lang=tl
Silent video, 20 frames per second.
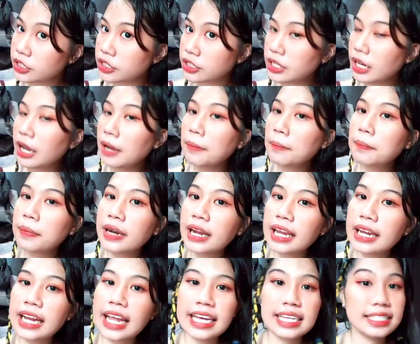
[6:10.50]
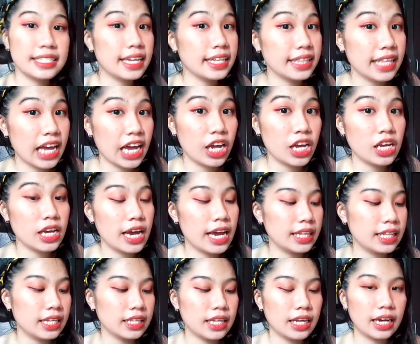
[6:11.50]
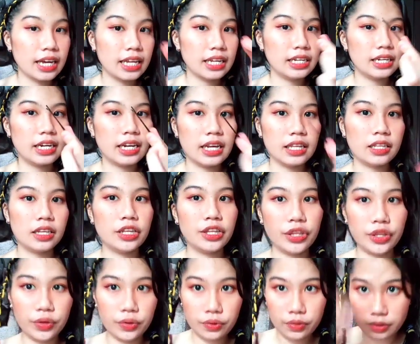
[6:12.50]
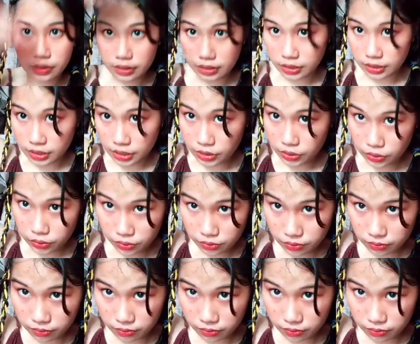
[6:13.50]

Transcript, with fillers: Siyempre, next na tayo ay tatanggalin natin yung nandito.